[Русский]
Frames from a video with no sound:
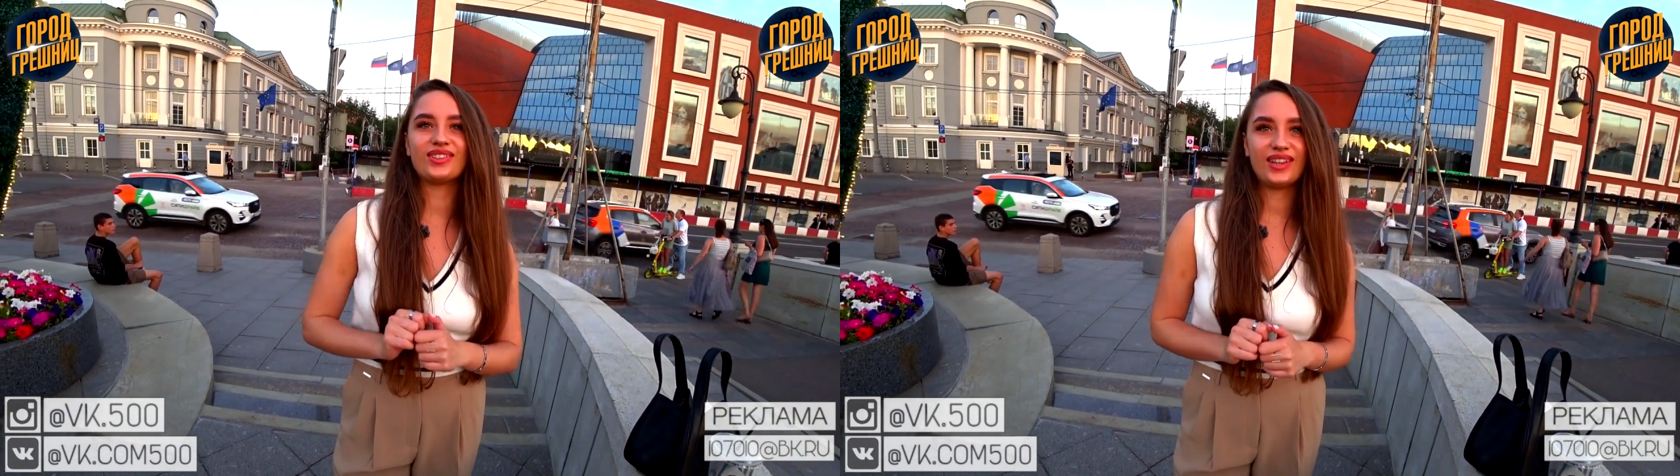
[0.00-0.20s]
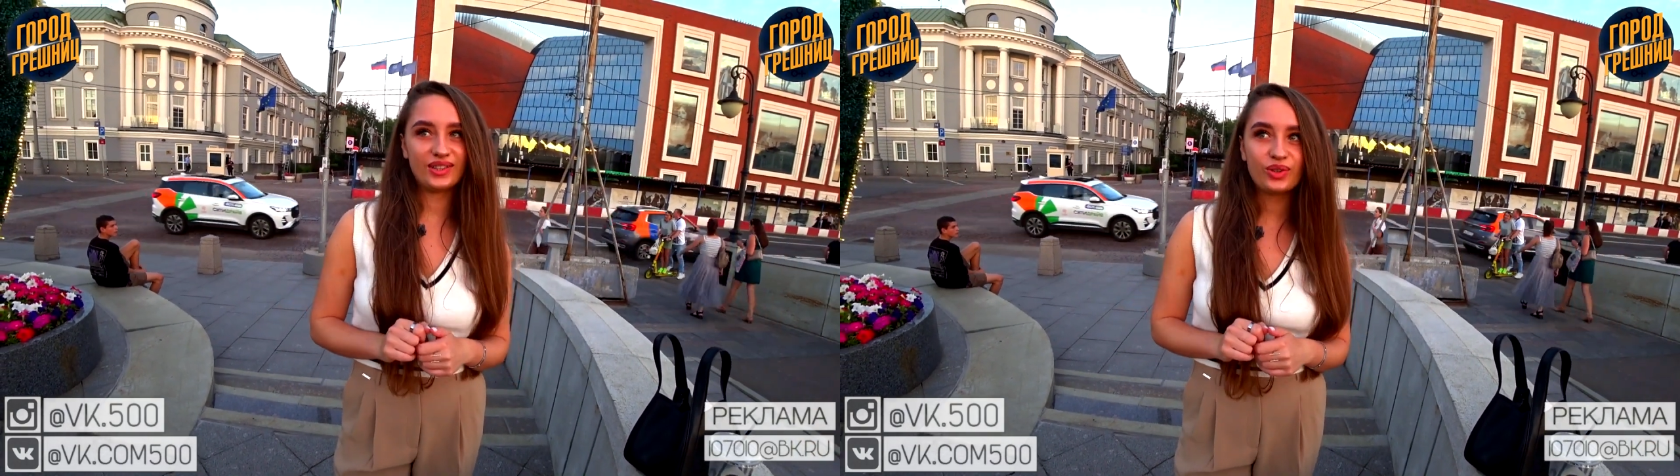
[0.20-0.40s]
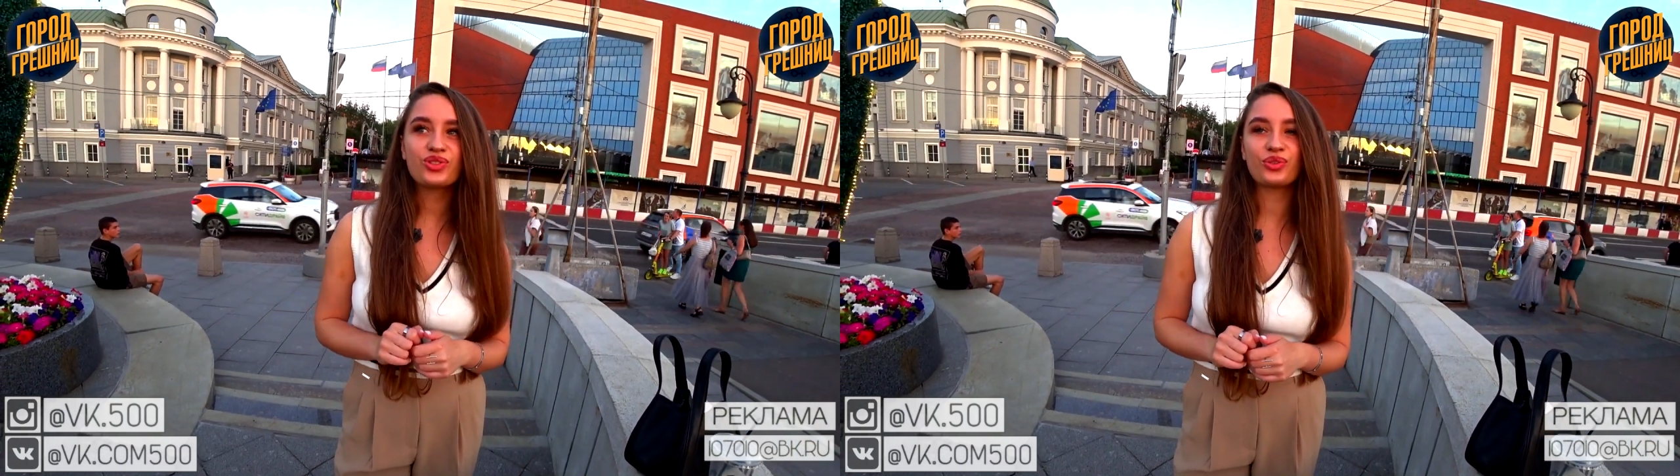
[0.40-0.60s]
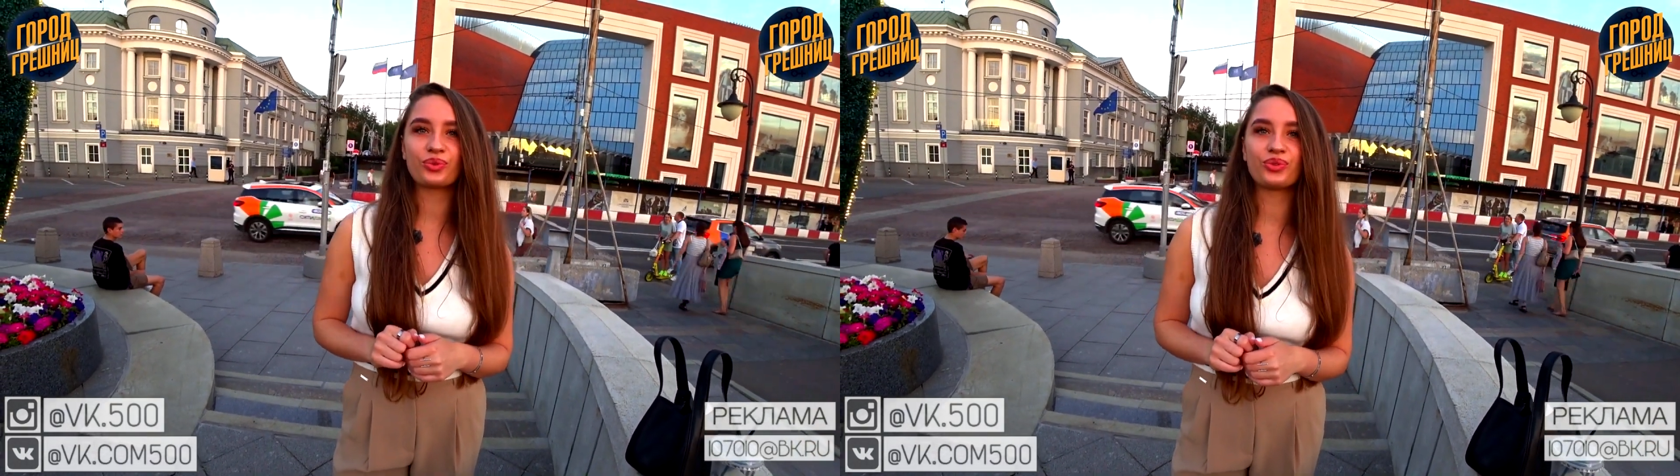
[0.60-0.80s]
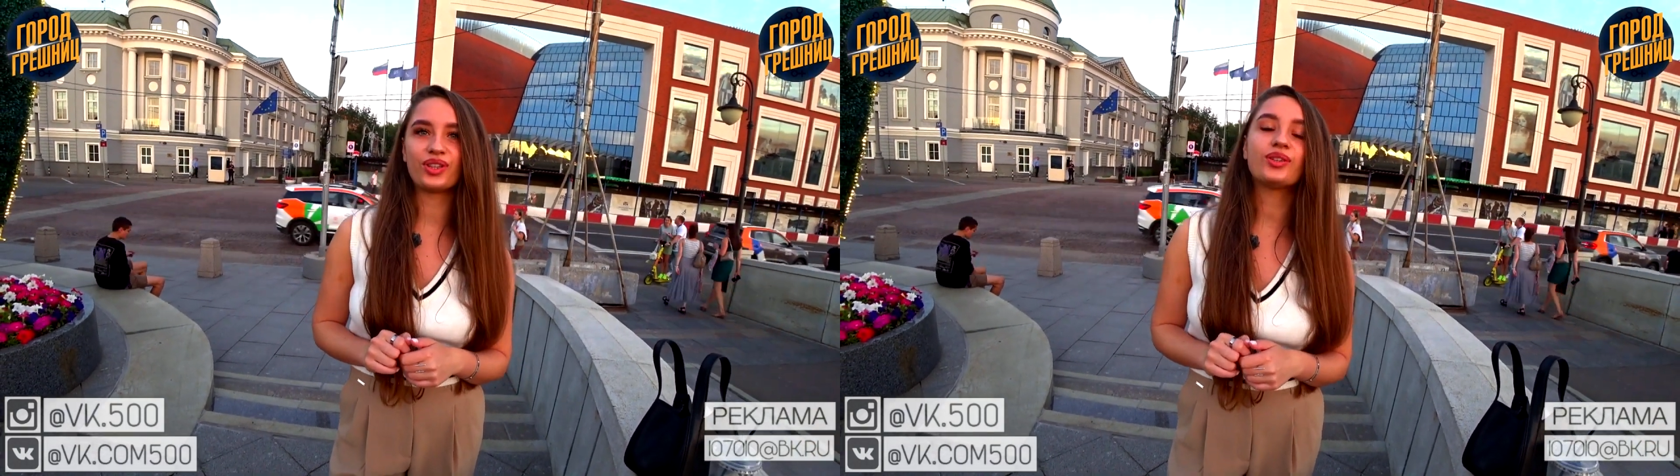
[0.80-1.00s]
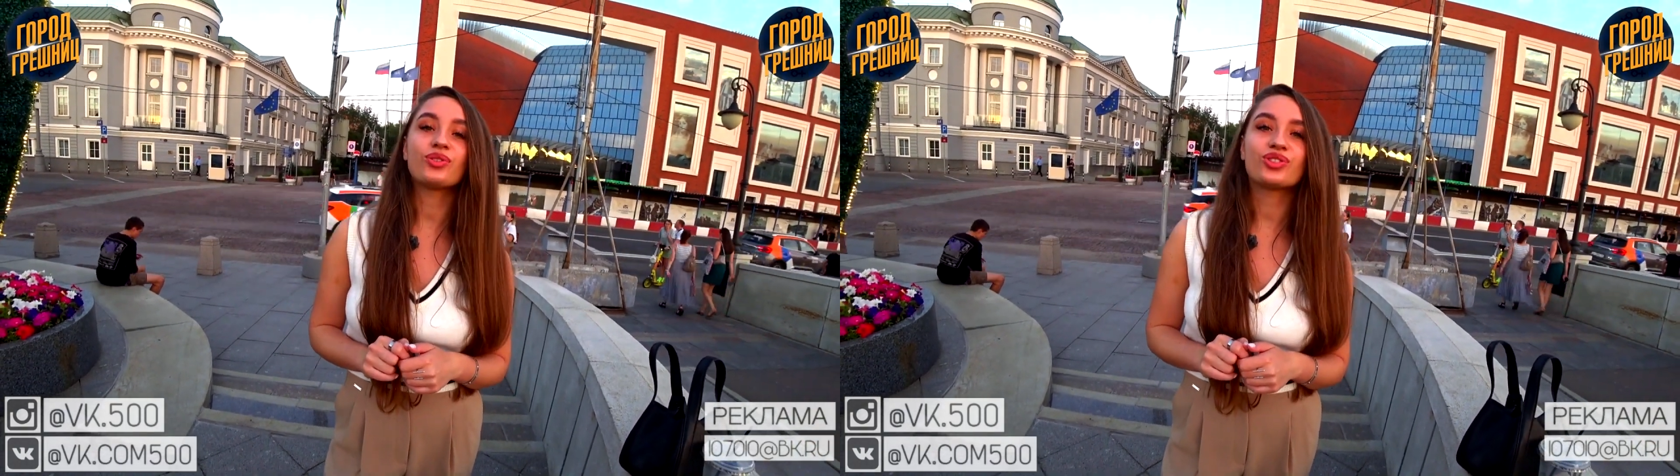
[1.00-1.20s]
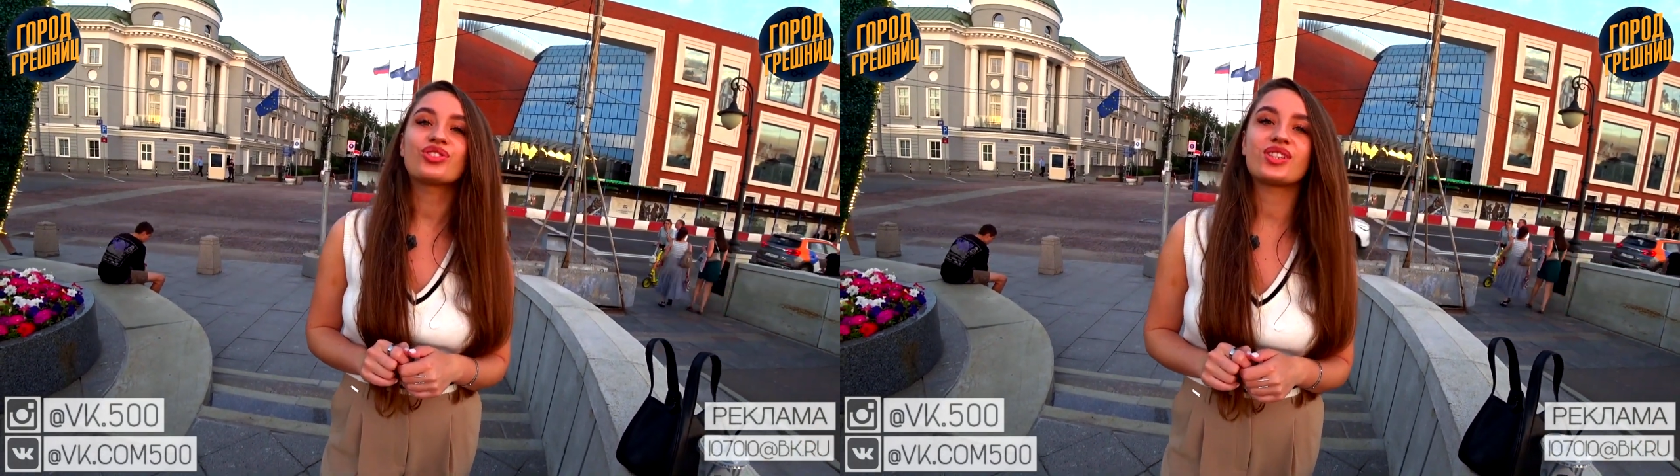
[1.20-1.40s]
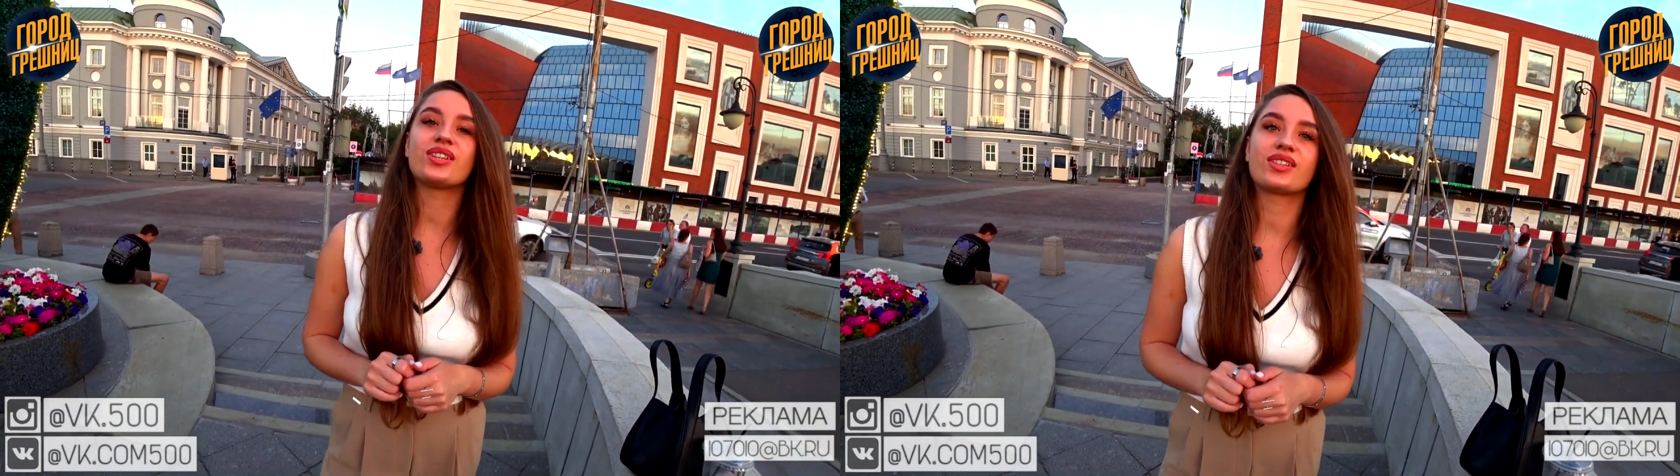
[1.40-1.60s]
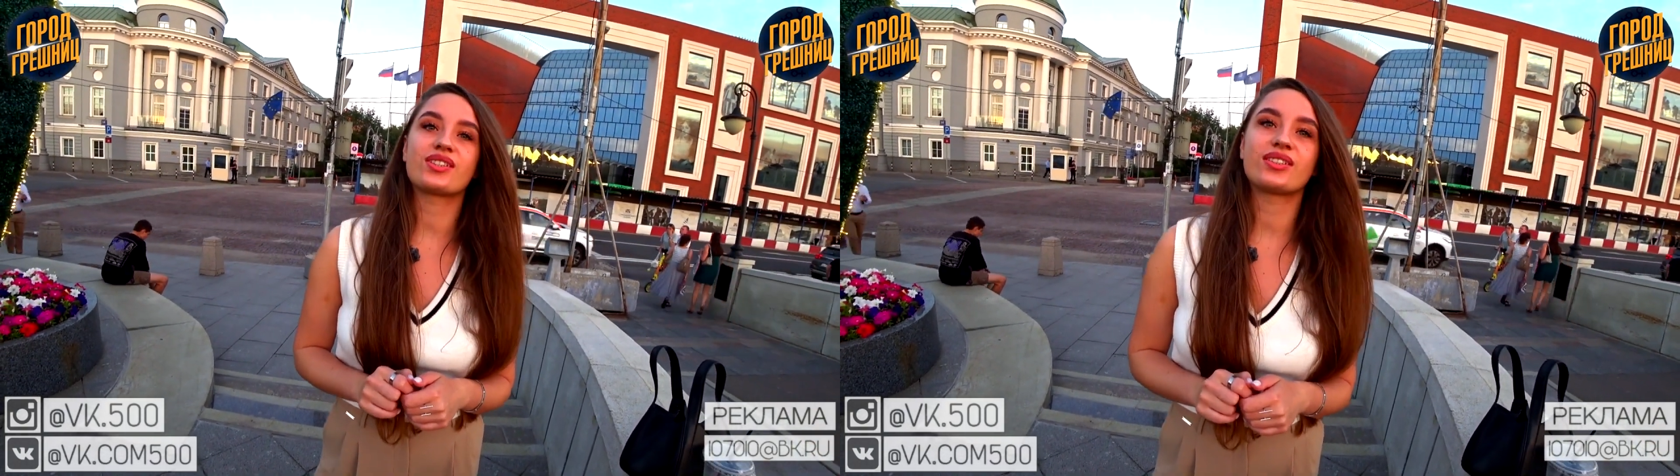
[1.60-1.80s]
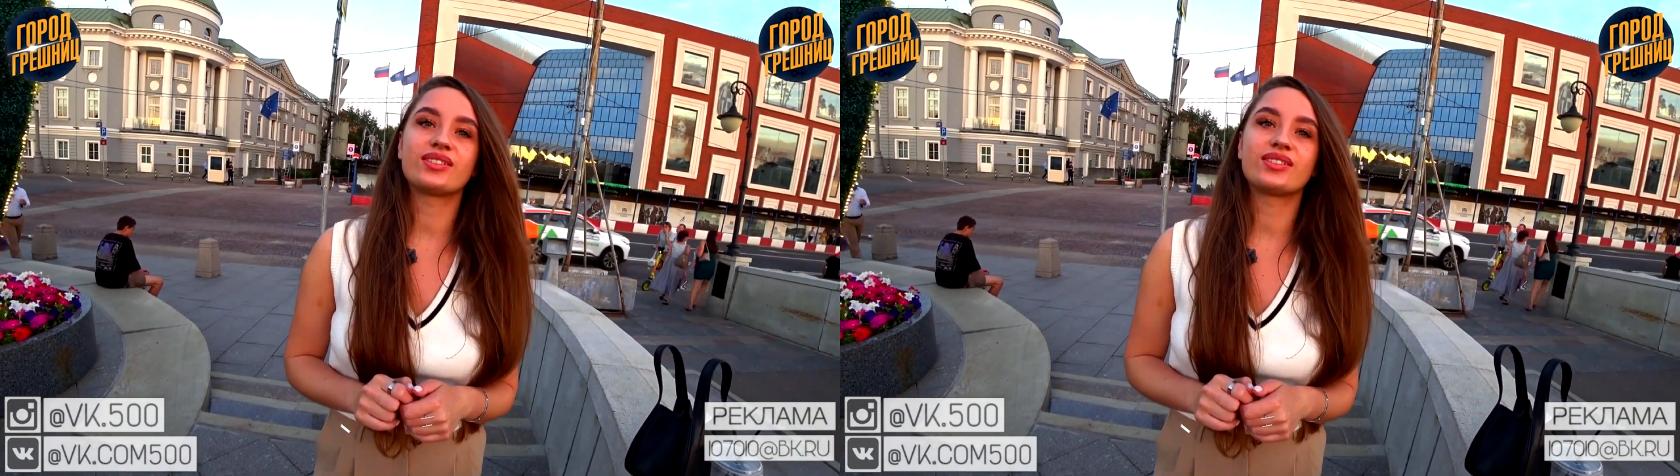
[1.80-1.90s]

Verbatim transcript: Это очень круто, это очень ценится.